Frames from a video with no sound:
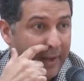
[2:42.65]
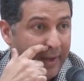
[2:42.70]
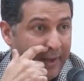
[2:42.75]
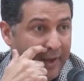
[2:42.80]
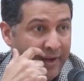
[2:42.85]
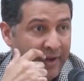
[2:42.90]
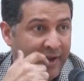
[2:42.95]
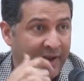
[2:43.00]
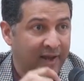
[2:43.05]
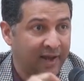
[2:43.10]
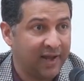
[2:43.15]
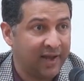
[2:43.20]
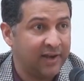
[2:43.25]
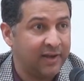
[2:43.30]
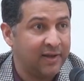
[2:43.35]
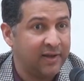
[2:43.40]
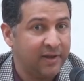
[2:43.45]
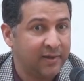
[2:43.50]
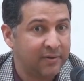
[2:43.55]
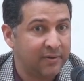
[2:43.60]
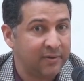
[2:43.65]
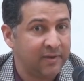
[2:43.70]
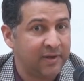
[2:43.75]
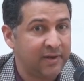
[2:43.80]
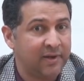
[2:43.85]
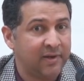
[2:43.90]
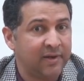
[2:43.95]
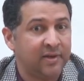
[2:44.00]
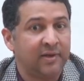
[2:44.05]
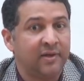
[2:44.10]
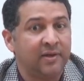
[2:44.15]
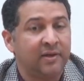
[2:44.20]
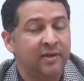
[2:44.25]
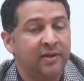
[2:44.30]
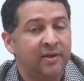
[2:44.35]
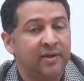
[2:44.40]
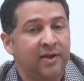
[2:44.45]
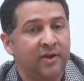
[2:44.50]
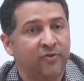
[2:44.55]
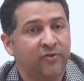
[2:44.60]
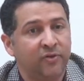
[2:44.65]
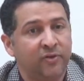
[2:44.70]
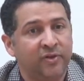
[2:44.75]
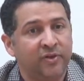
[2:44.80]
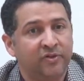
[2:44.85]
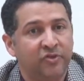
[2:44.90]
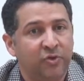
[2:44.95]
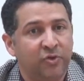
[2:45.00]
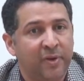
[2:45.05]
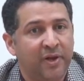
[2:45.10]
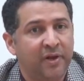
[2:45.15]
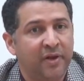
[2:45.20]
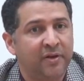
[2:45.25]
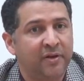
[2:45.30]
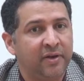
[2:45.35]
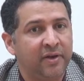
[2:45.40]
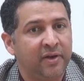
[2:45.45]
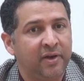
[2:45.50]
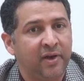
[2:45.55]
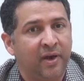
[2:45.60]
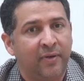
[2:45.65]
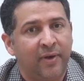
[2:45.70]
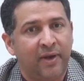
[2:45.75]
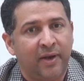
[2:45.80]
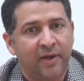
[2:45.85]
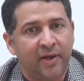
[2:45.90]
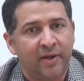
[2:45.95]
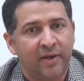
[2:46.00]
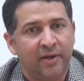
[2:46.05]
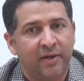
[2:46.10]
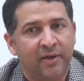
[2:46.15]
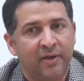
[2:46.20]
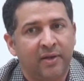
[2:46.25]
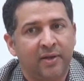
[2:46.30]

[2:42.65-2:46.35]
يعني على الاقل الهند اللي اللي يعرفون التجربه الهنديه وعلى الاقل